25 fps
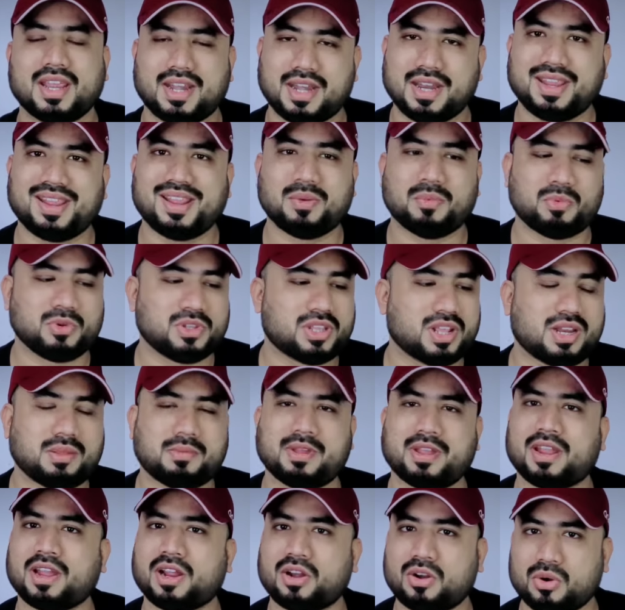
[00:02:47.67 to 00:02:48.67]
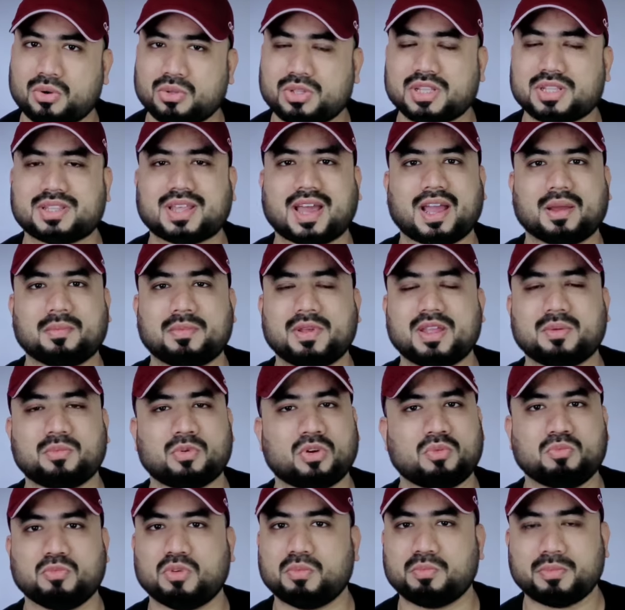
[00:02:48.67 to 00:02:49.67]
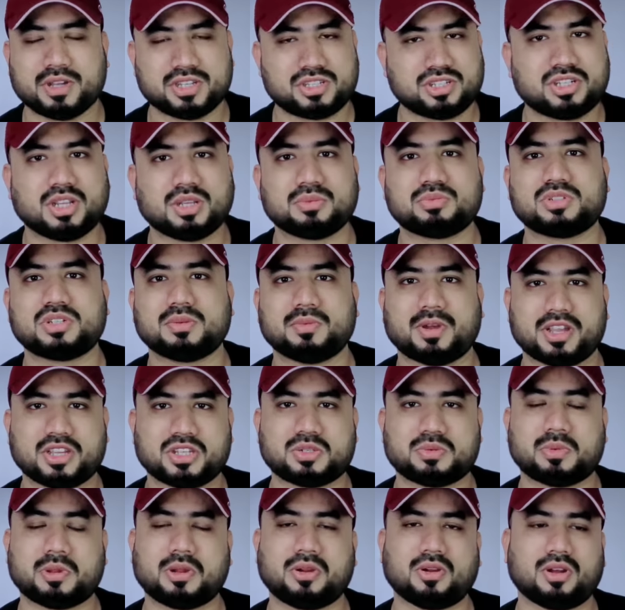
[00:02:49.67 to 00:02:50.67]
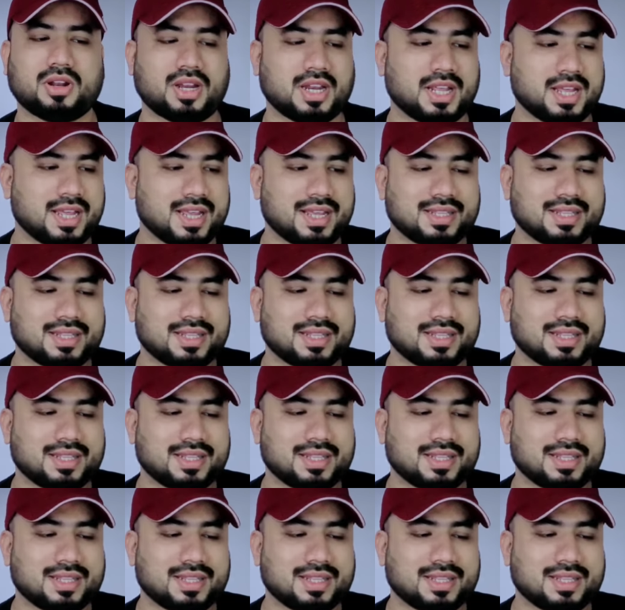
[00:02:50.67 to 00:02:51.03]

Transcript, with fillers: নিখিল পুজারি বেঙ্গালুরুতে থাকবে এবং মুম্বাই সিটি এফসি বা ইস্টবেঙ্গল